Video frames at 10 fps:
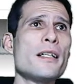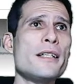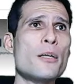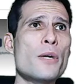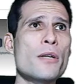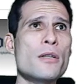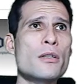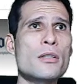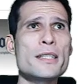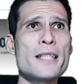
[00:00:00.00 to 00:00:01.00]
De acuerdo
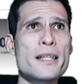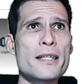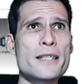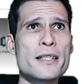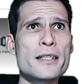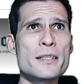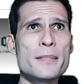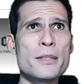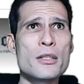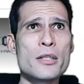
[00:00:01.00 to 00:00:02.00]
con noticias
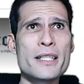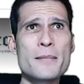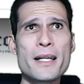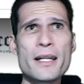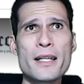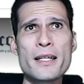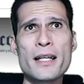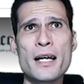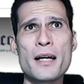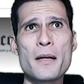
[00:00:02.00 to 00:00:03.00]
recientes, Bitcoin es más grande
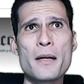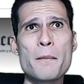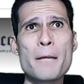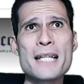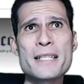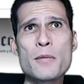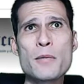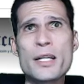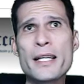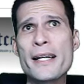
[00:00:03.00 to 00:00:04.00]
que la base
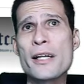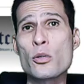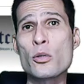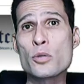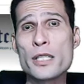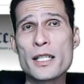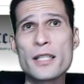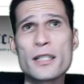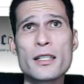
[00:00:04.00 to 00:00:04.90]
monetaria de Rusia.